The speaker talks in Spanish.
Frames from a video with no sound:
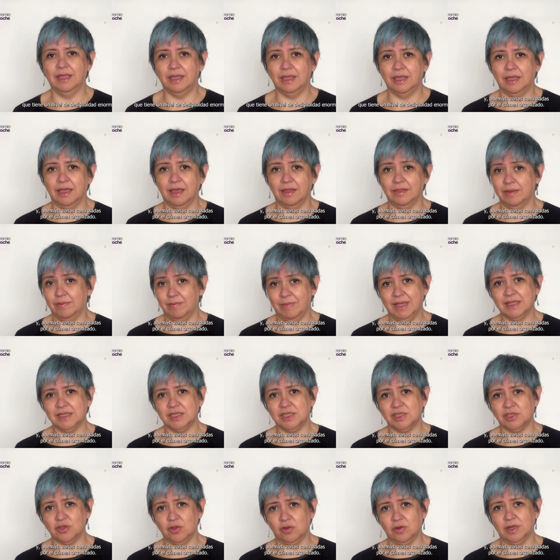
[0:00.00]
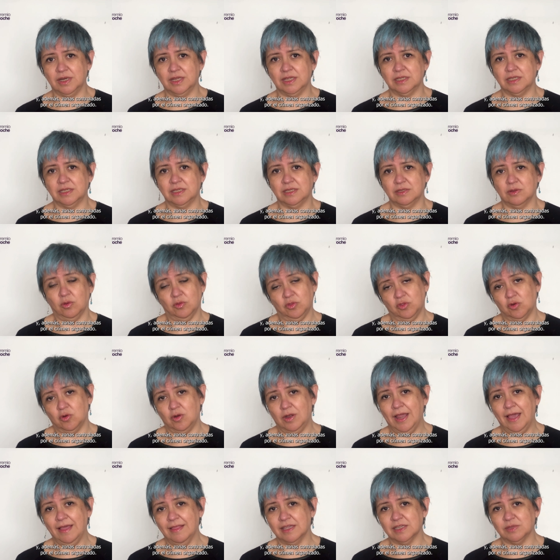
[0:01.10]
y además zonas
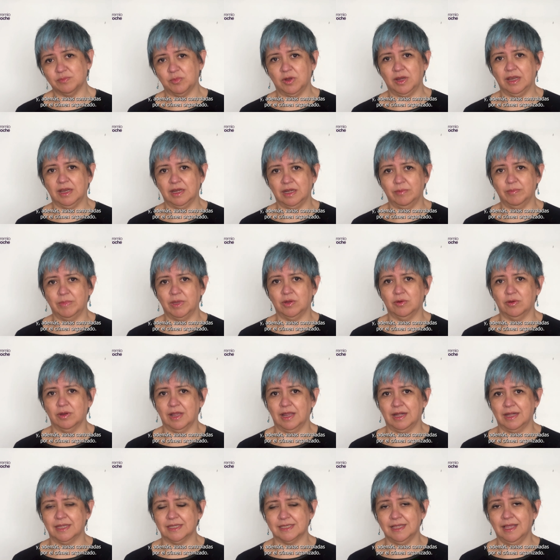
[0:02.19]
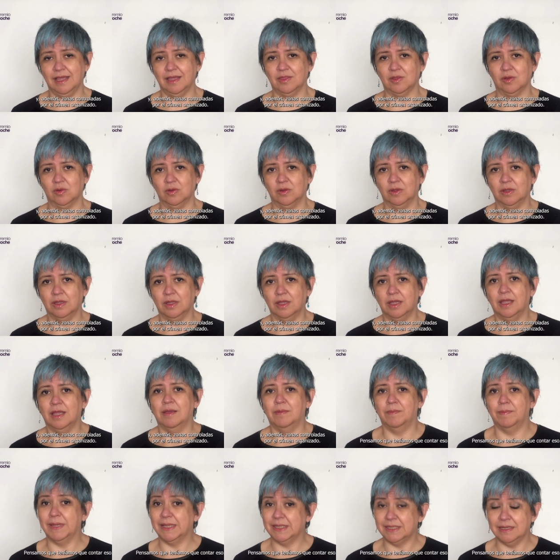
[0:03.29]
controladas por el crimen organizado.
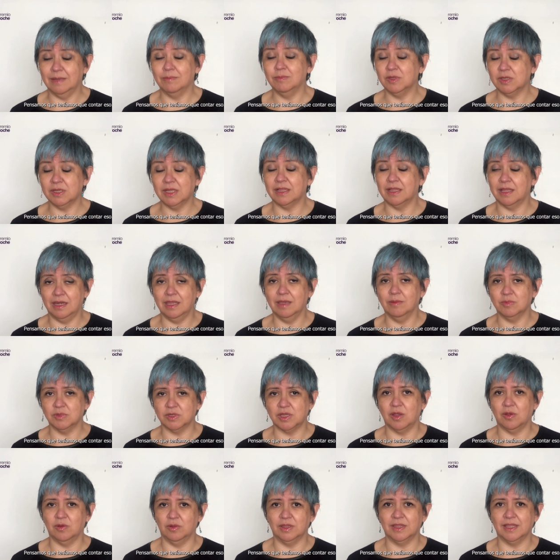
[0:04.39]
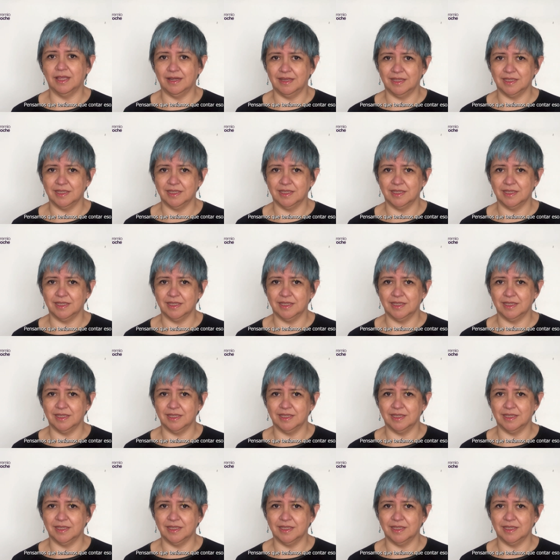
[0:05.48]
Pensamos que teníamos que contar